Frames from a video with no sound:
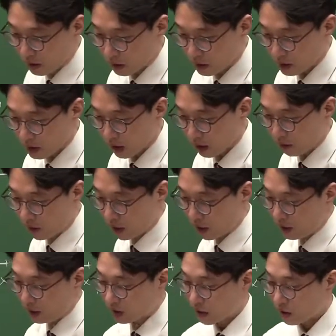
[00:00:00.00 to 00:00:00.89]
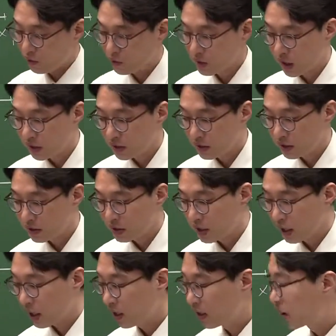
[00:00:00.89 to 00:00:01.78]
4월 1일자
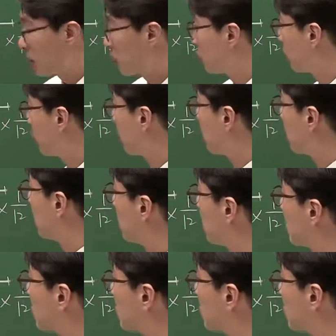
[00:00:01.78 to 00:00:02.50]
유상증자한 게 6월